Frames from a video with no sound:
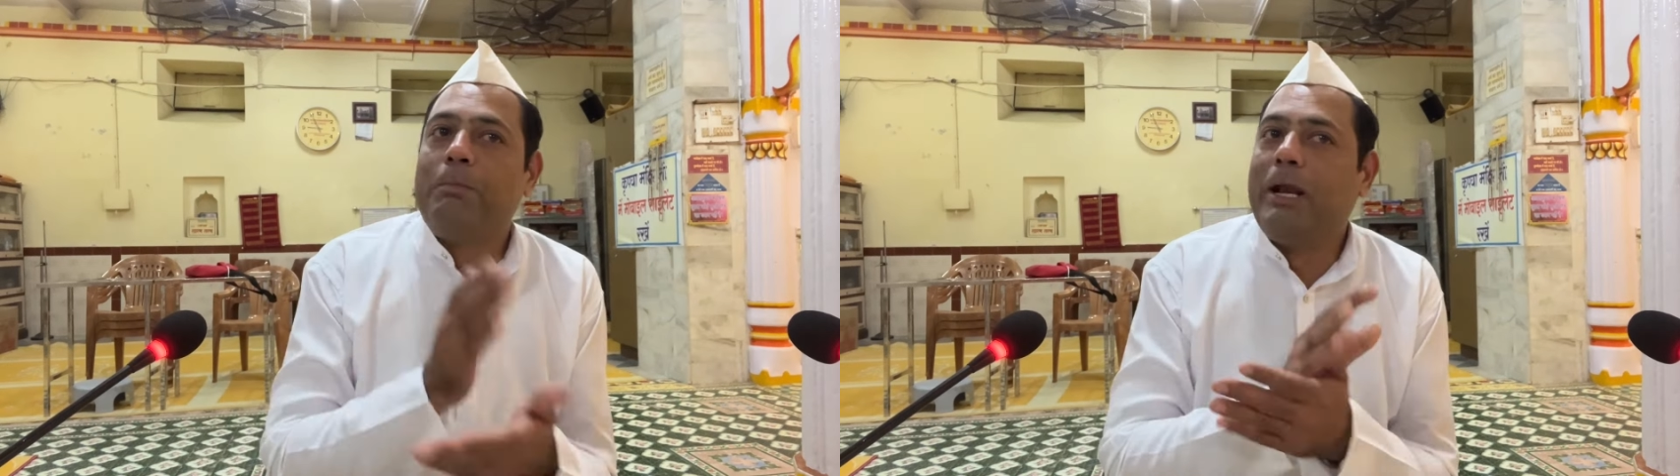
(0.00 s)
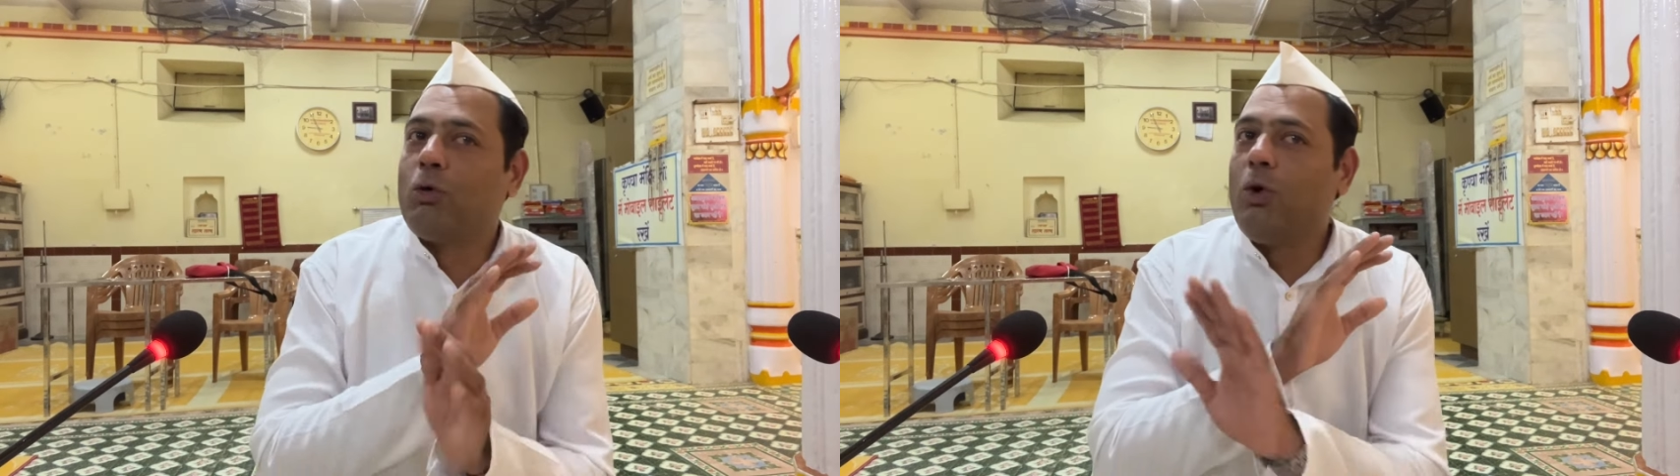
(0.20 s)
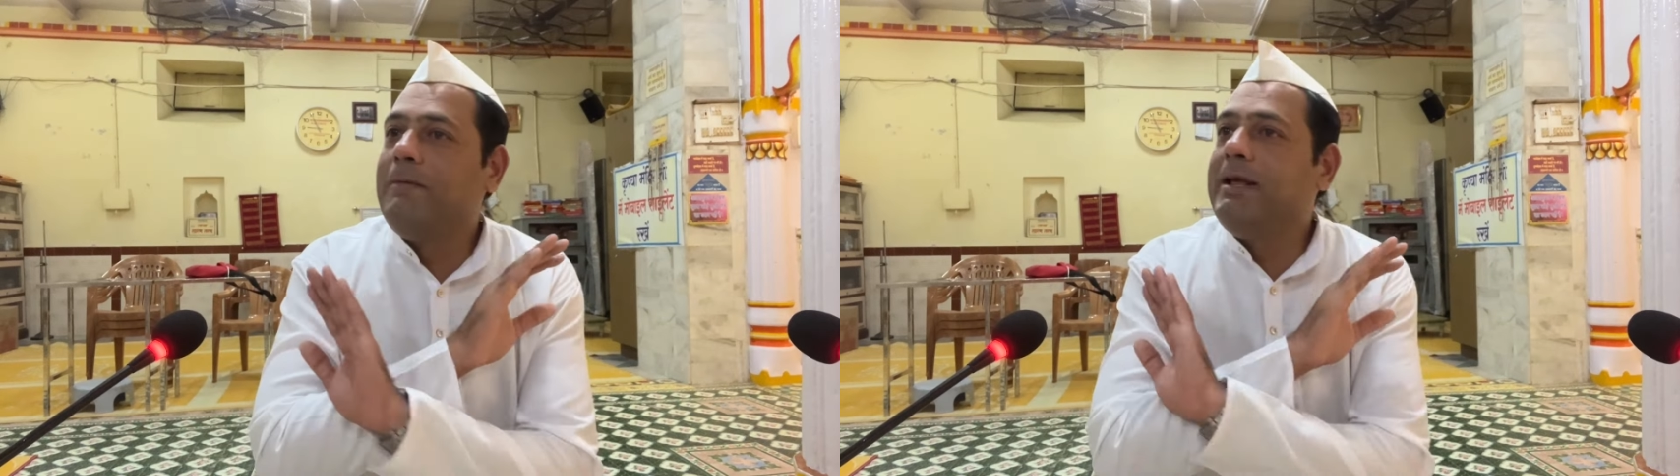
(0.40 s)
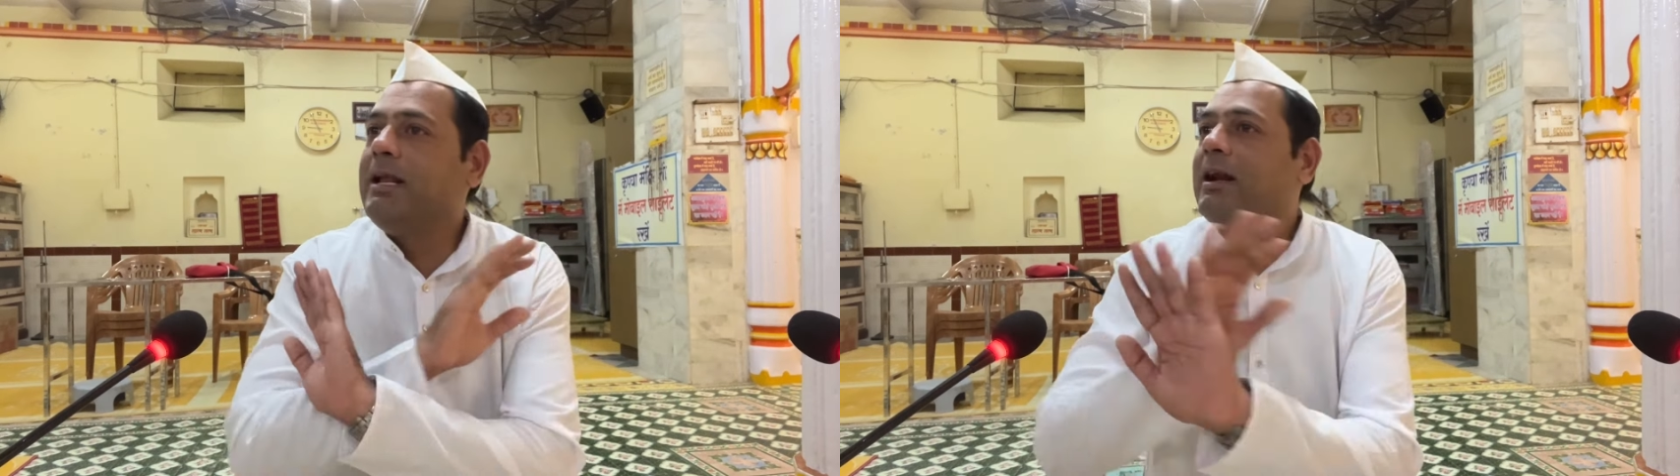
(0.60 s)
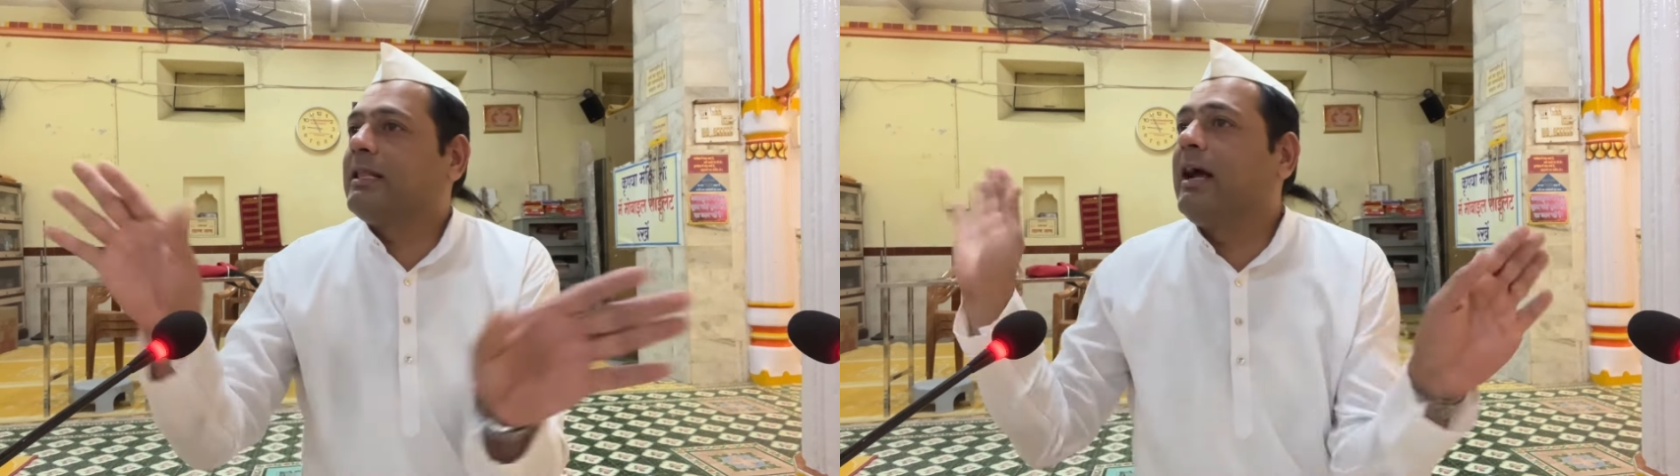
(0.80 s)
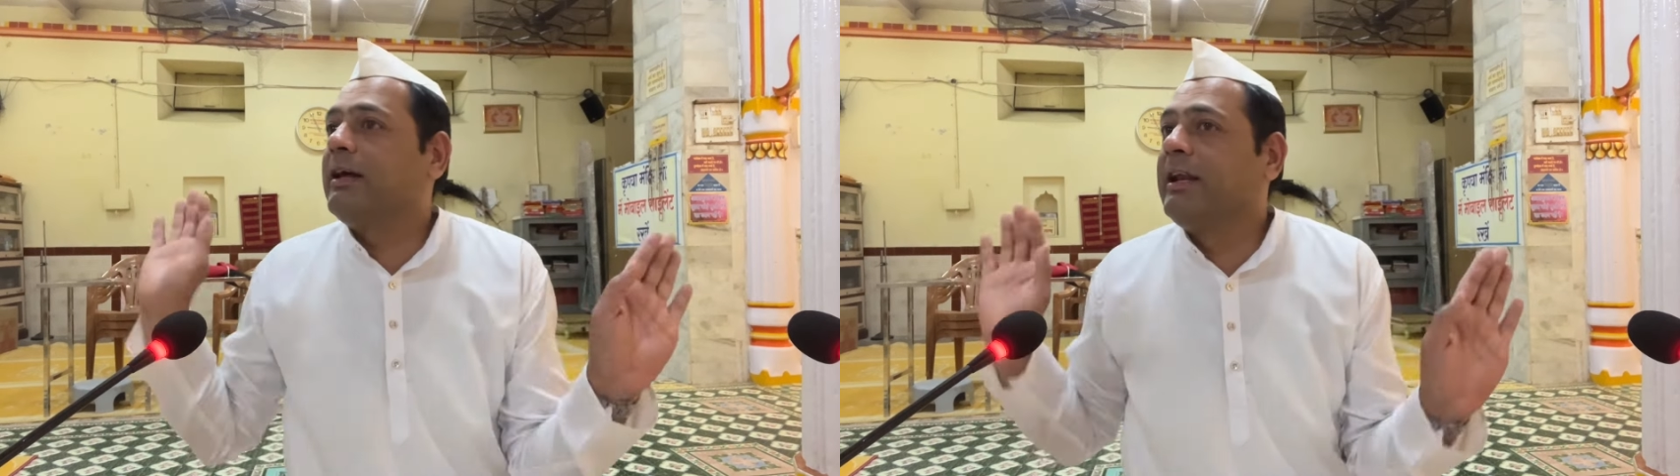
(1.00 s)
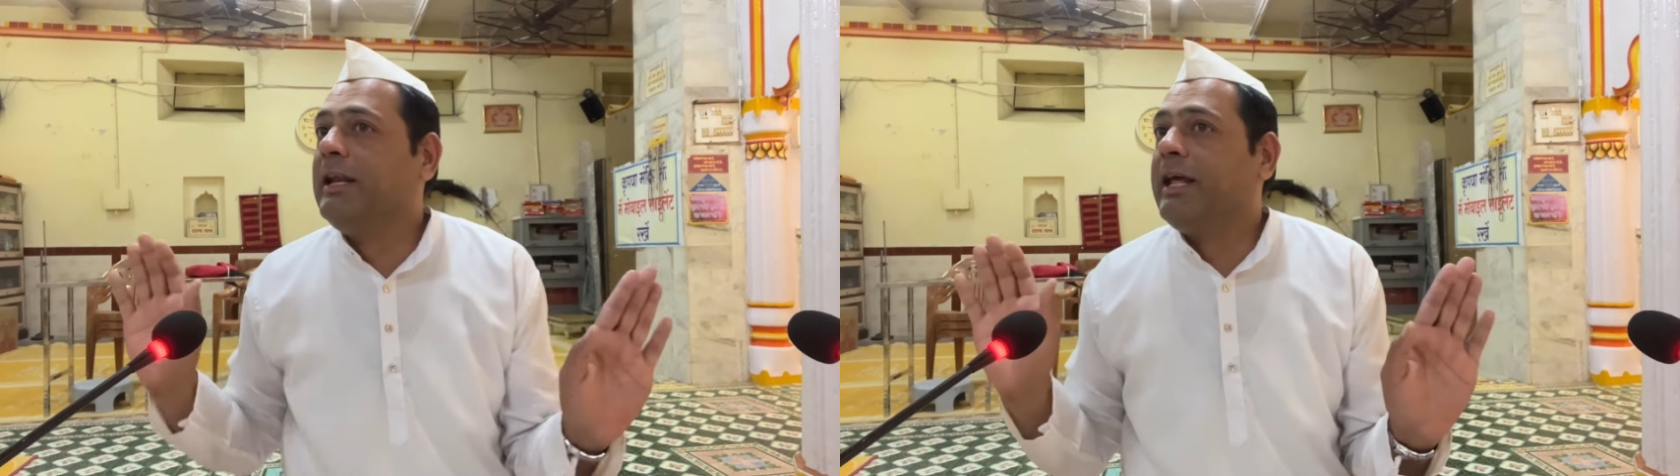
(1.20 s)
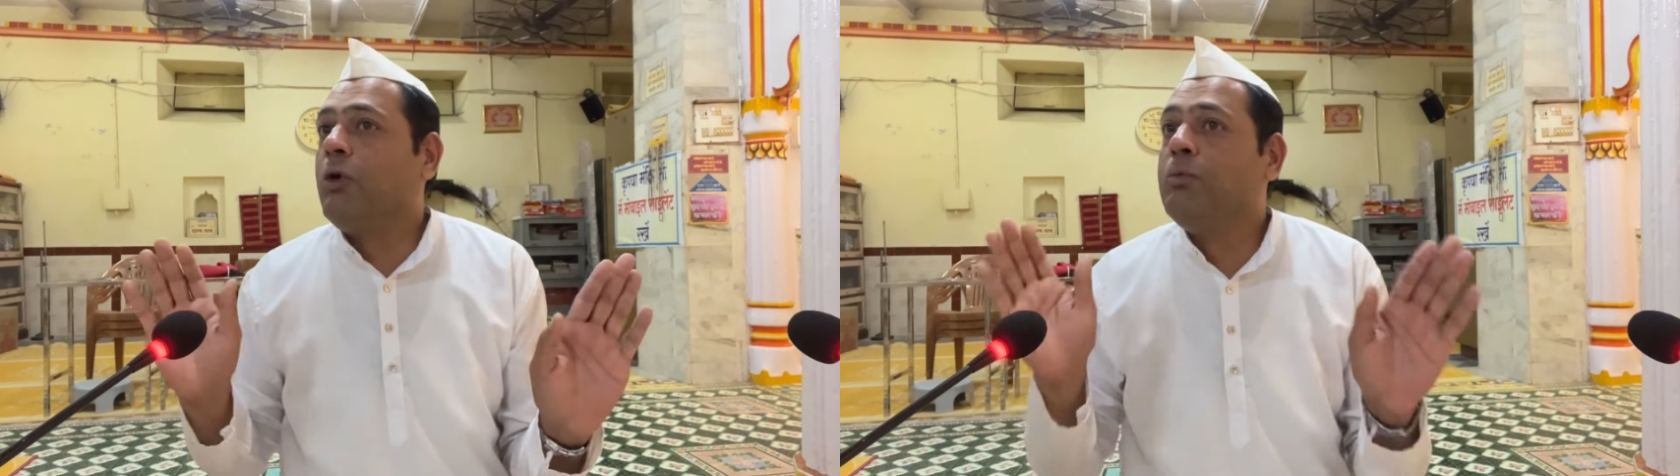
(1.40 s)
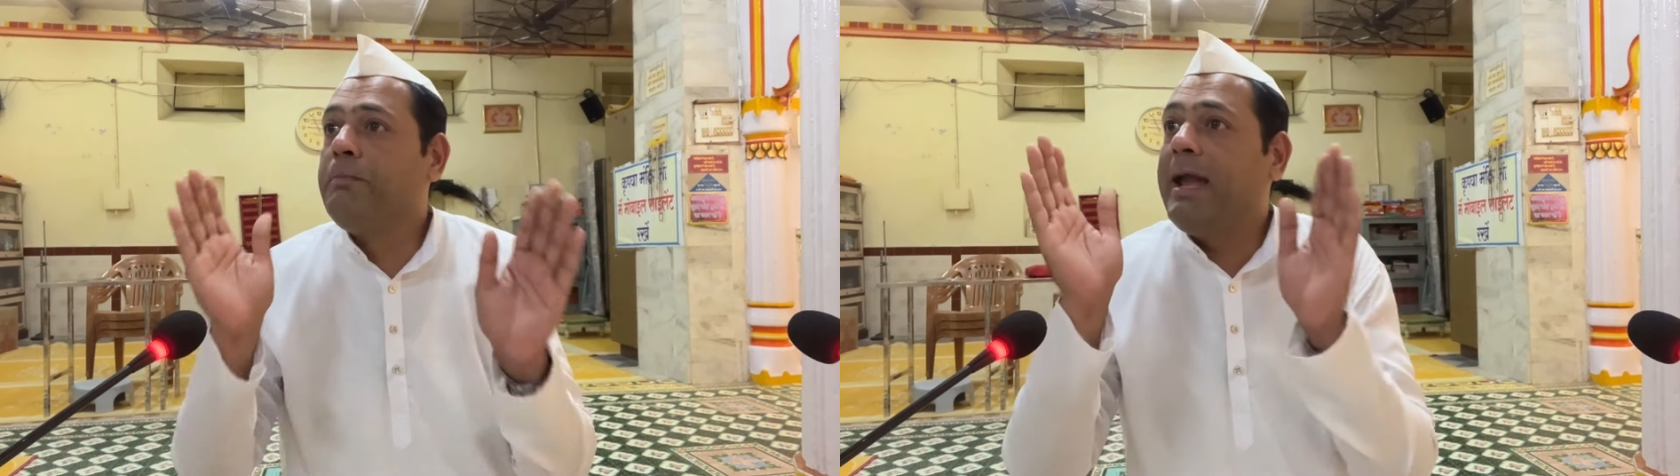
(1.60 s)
बिल्कुल भी निरर्थक नहीं ले रहा हूं